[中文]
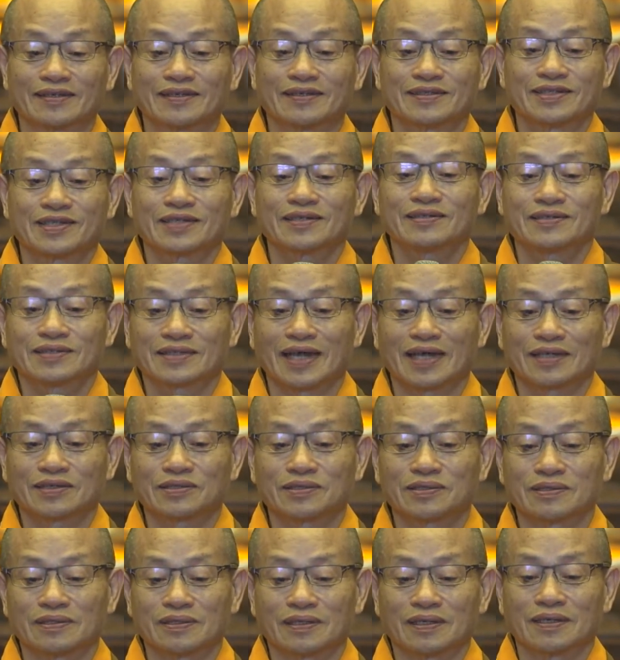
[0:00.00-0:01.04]
接着下
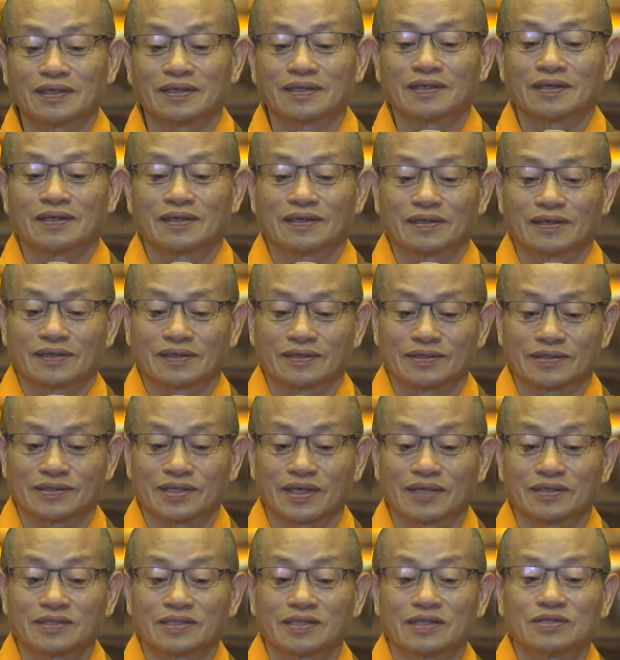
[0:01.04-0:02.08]
去，那个
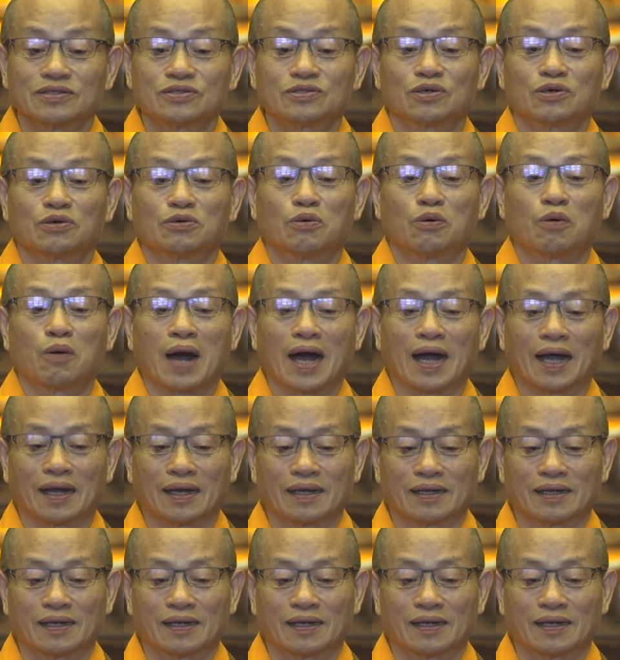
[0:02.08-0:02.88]
身心就往